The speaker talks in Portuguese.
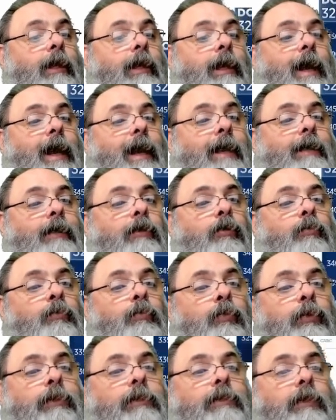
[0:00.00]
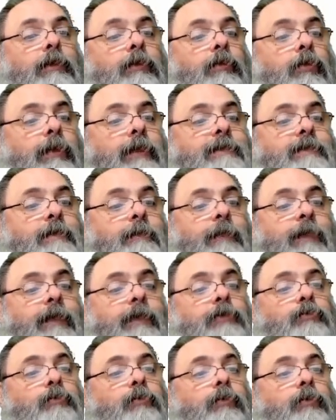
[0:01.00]
Caíram muita coisa
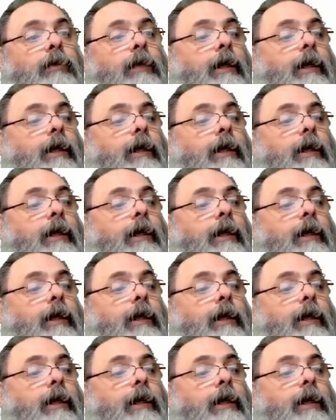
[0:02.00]
mesmo.